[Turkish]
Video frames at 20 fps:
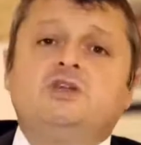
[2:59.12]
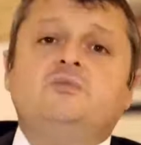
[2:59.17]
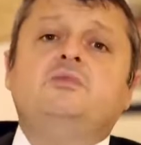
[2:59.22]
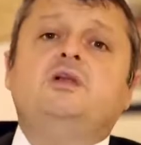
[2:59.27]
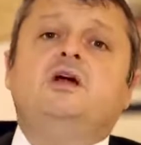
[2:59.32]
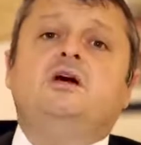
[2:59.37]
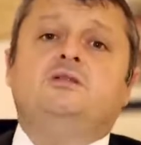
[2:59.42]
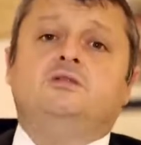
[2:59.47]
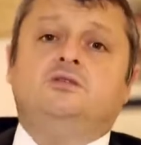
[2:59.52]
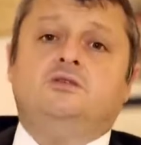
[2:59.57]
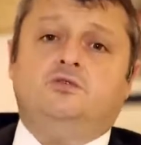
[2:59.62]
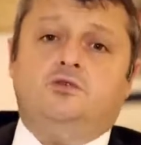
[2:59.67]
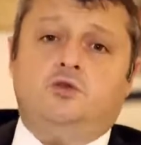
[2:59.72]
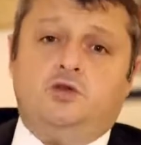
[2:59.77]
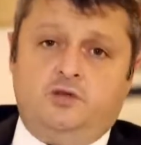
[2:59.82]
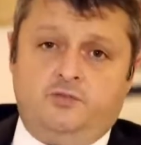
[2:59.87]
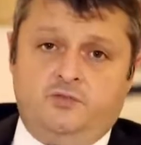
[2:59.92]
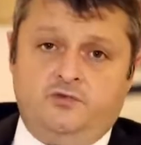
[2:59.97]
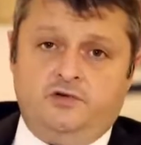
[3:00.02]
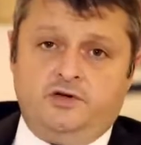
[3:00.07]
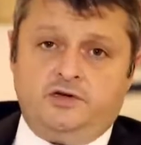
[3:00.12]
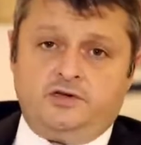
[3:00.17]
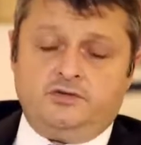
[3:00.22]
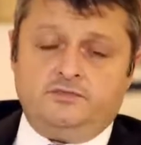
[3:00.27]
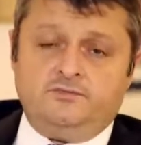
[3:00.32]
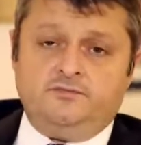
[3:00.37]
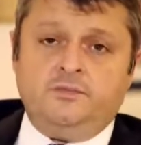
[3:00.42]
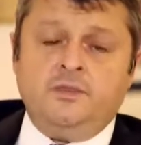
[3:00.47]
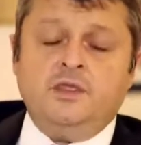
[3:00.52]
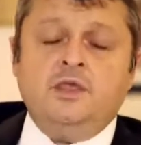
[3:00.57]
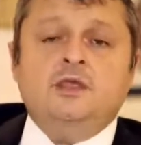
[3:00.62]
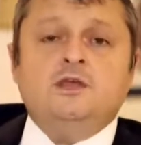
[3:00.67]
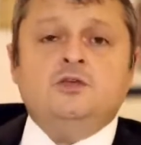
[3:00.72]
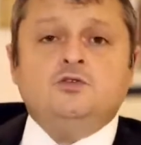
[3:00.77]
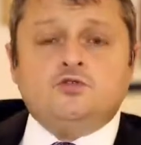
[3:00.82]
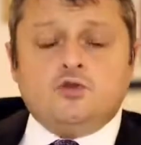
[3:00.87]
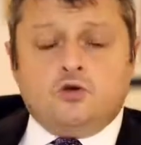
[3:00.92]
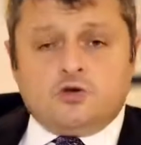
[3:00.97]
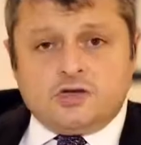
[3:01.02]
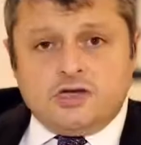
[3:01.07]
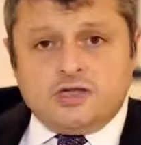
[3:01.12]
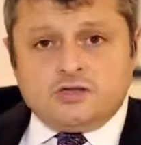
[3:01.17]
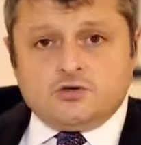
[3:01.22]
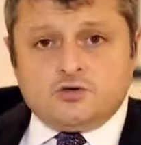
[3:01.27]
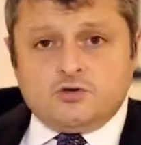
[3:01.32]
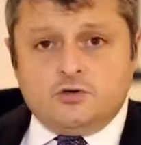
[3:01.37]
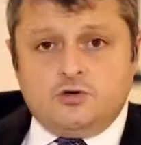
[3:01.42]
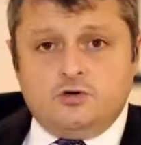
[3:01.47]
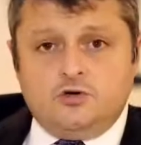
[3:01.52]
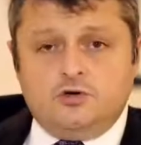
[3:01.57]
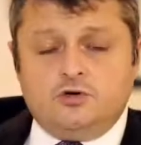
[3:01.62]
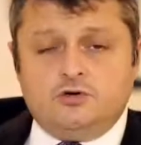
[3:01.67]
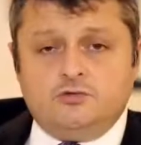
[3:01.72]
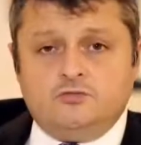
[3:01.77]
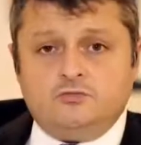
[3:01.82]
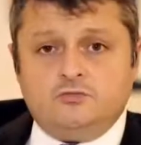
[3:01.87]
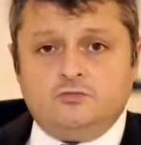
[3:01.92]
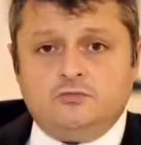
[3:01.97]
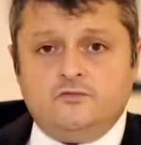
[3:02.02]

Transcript: kimin aldığının önemi var. Çok net söylüyorum